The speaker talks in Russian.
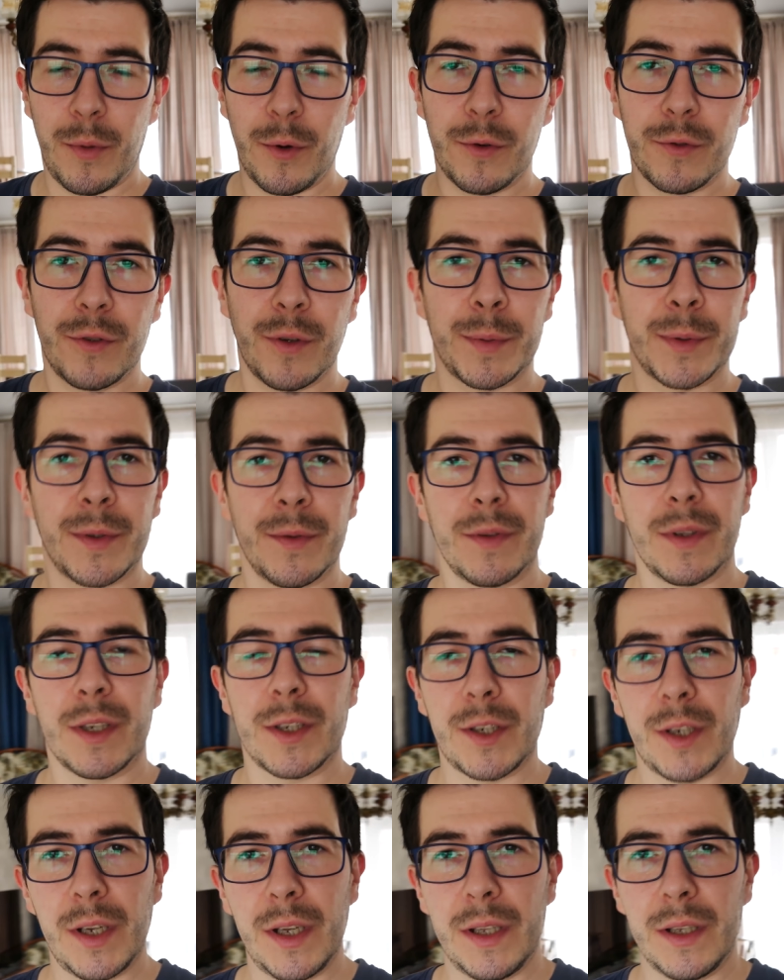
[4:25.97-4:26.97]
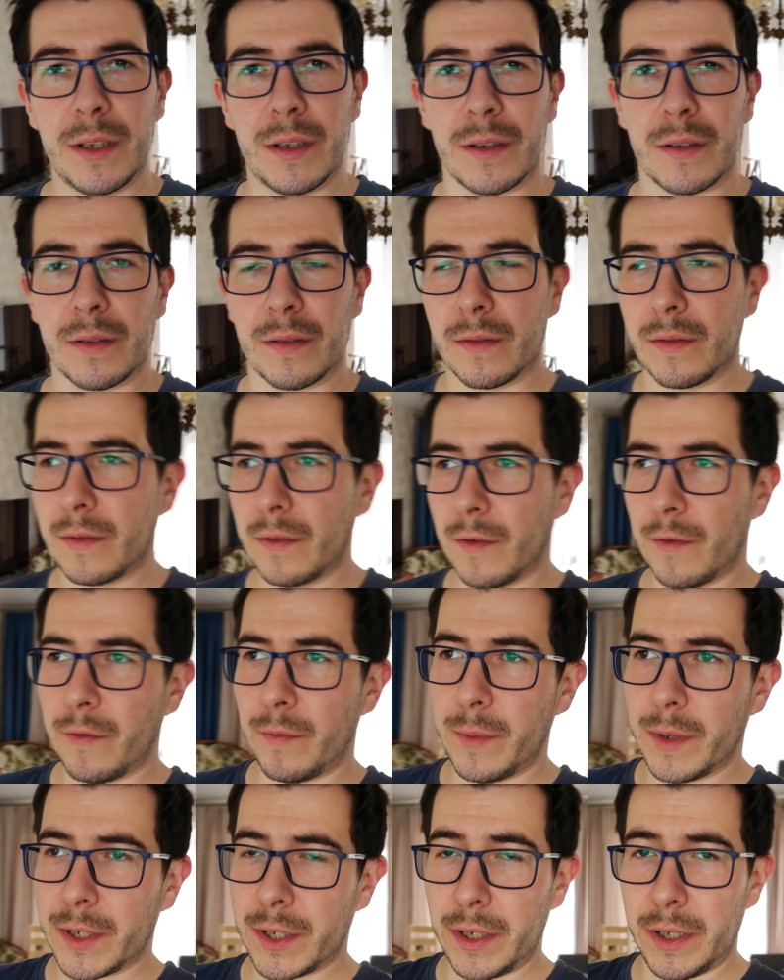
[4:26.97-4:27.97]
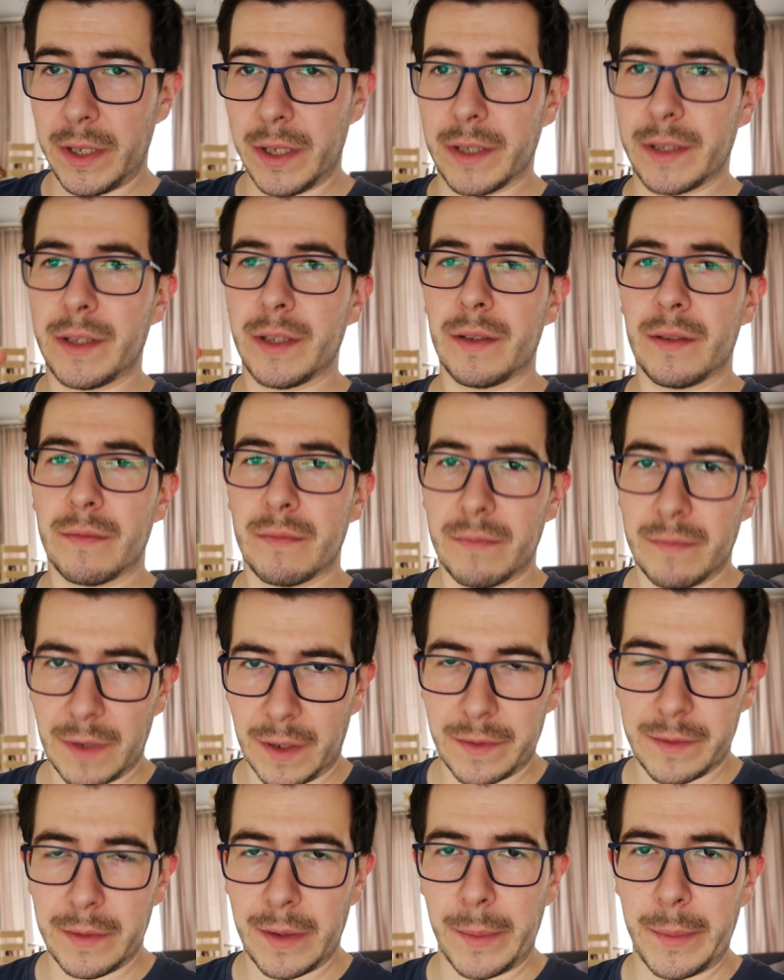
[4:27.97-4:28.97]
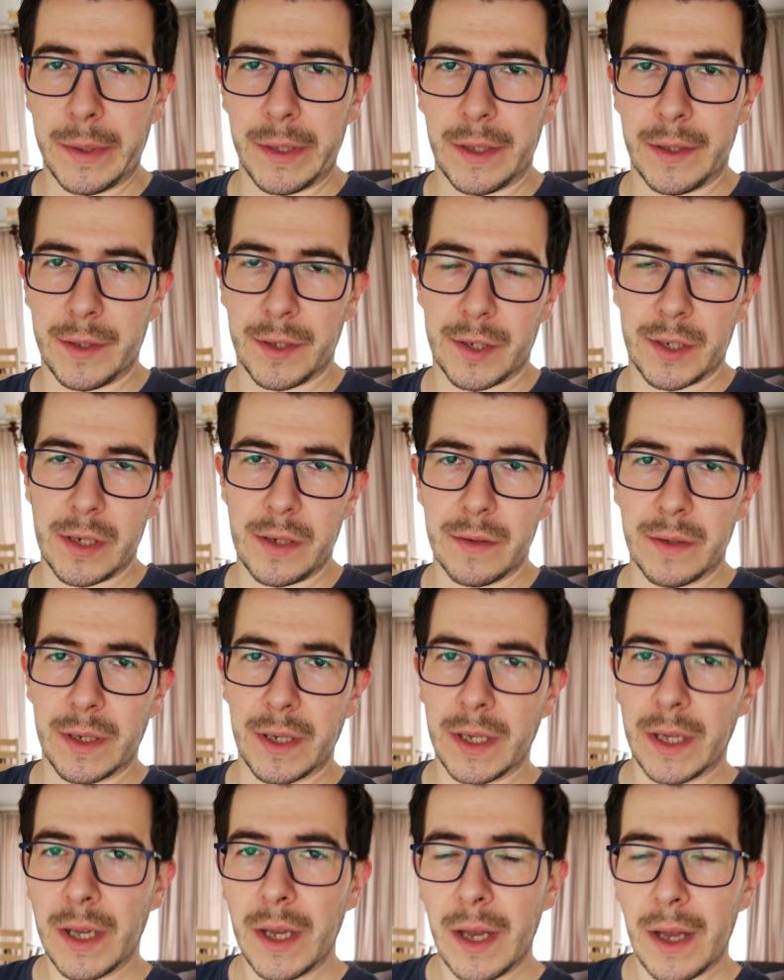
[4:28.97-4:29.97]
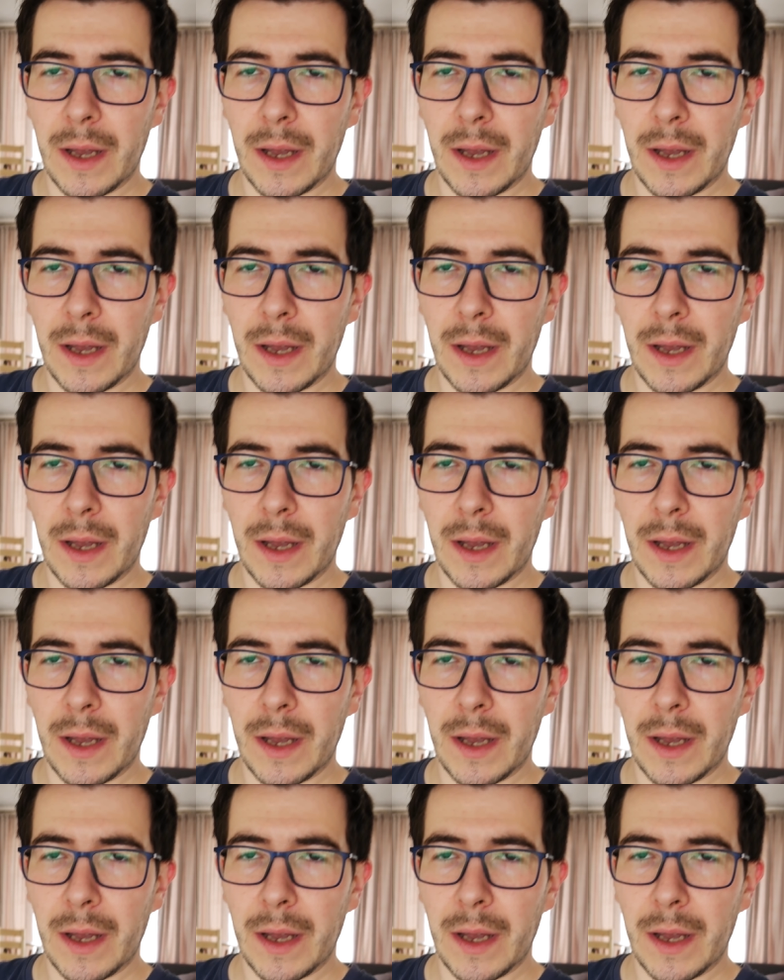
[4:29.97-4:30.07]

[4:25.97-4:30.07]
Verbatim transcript: По удобству ношения, в машине это автомобильная держалка.